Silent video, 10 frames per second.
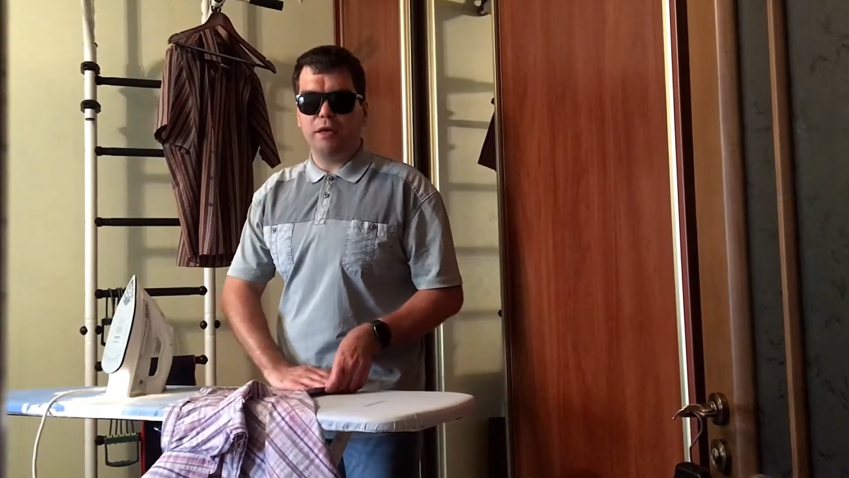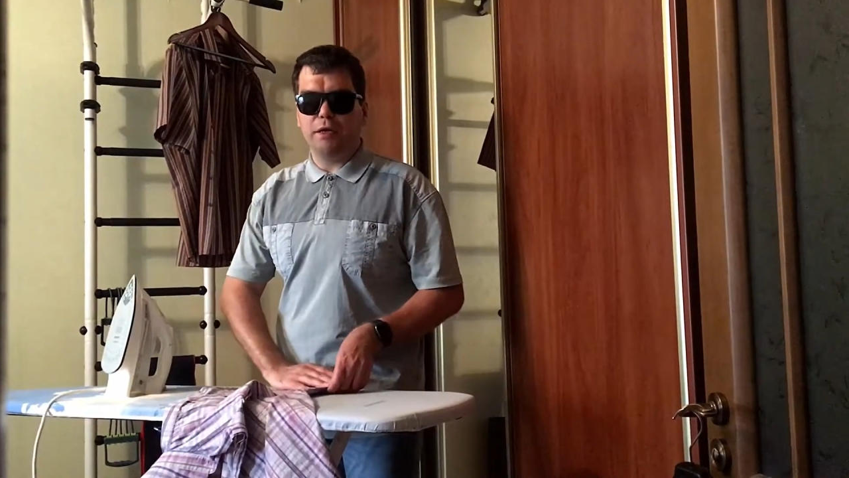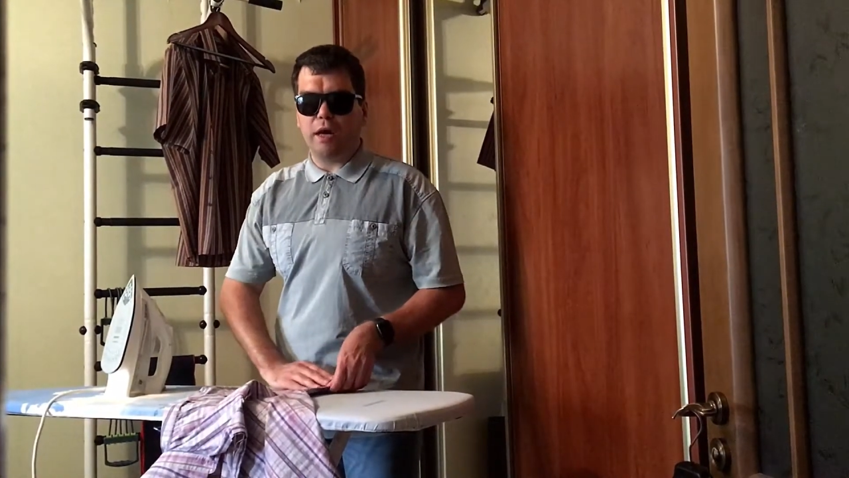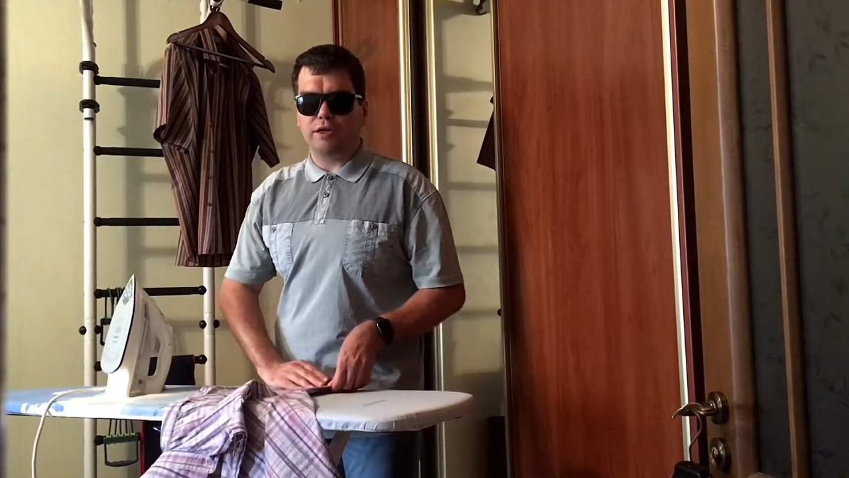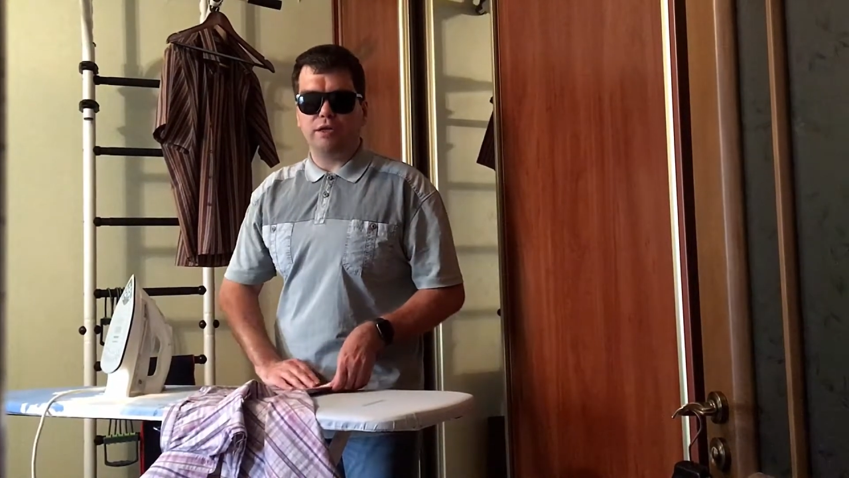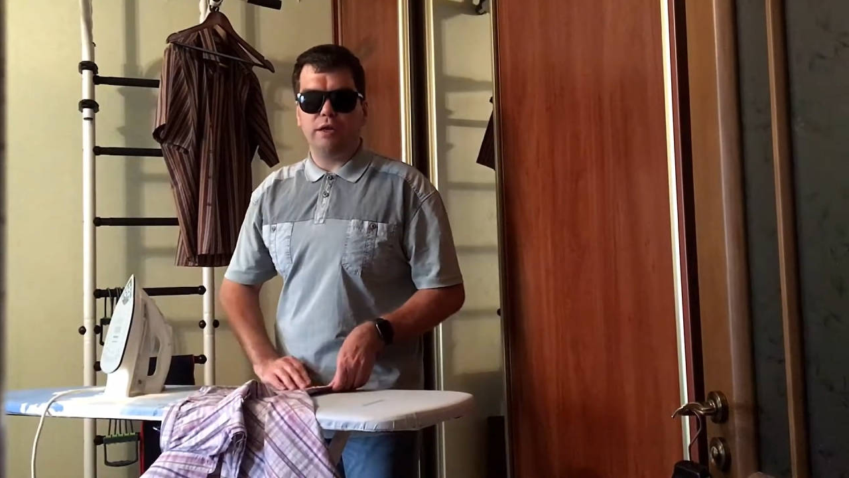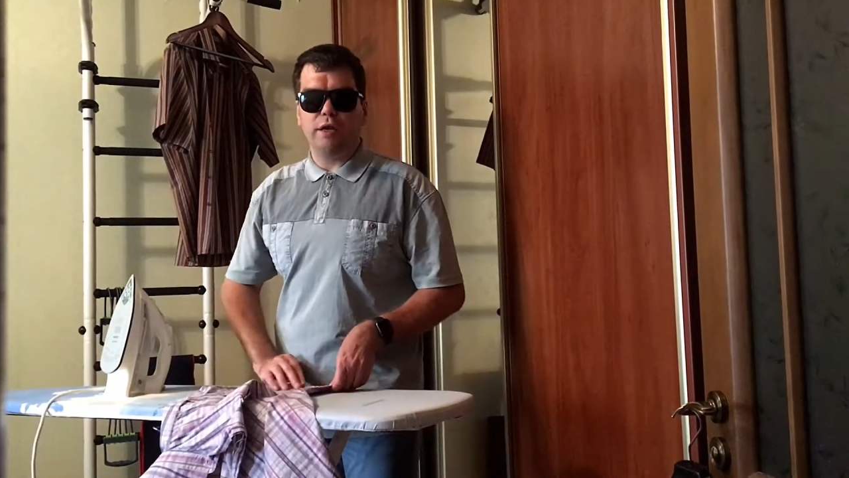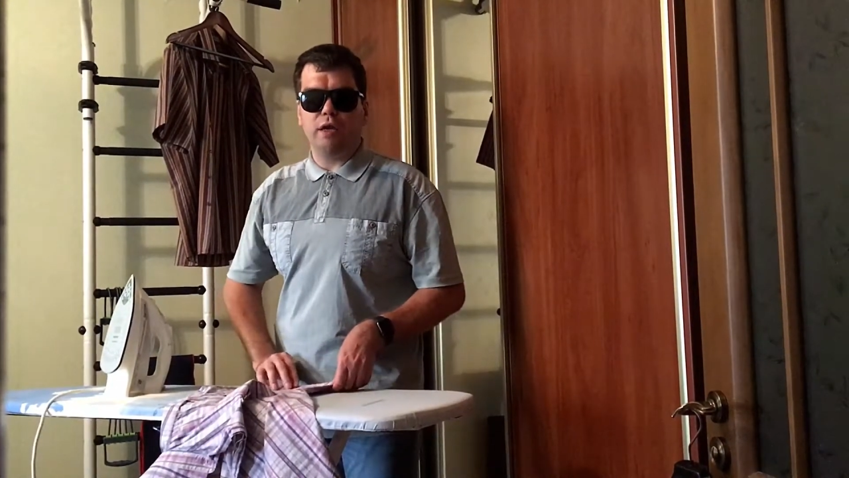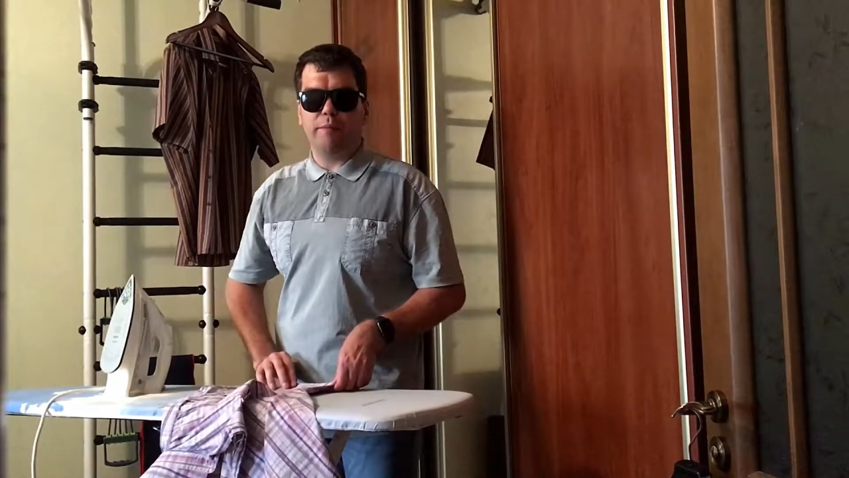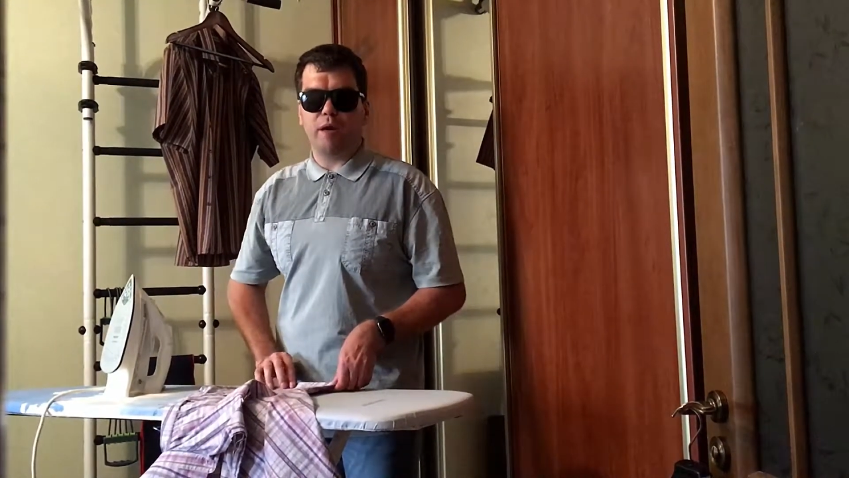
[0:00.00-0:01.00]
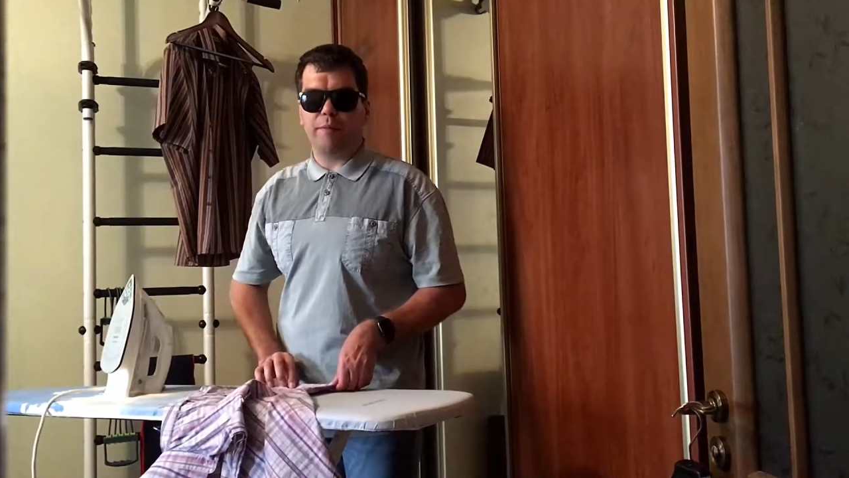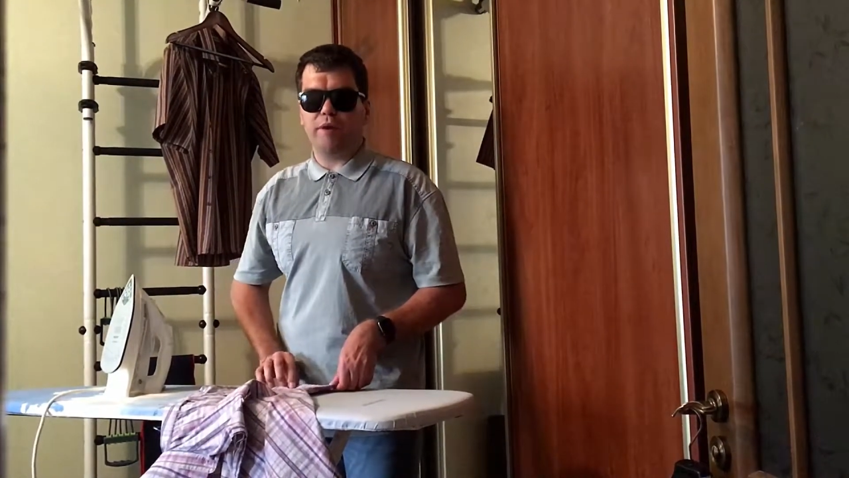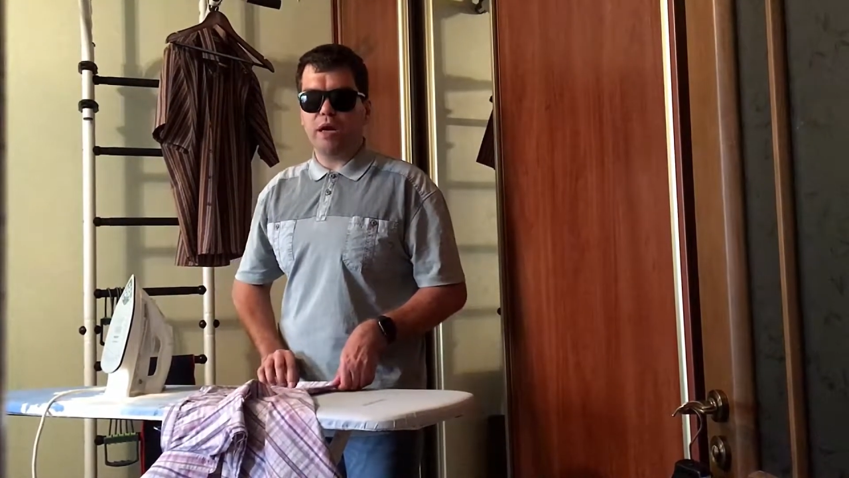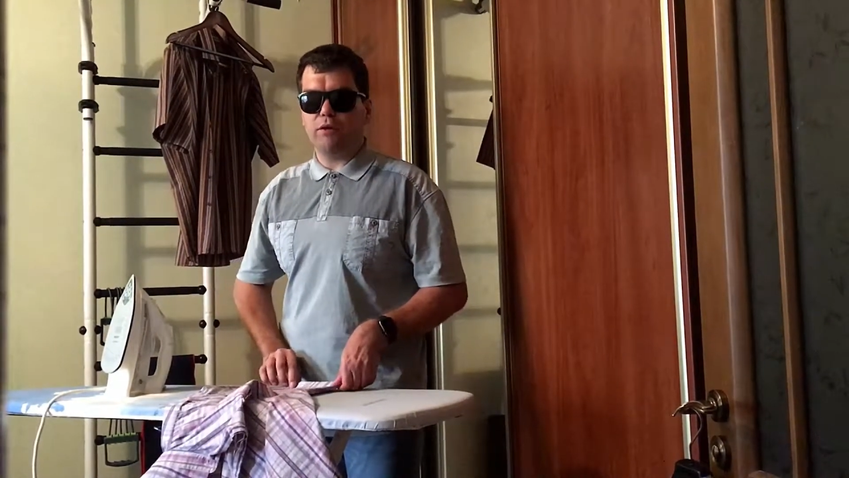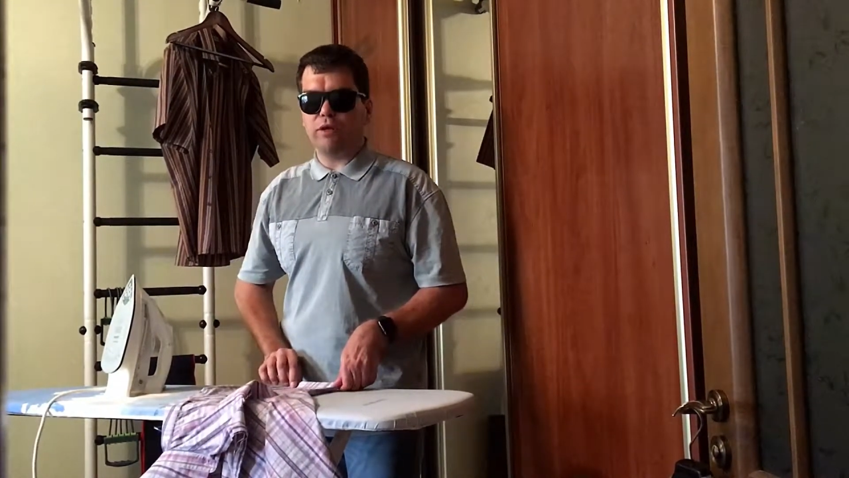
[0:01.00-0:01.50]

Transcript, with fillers: иначе, не гиперопекают,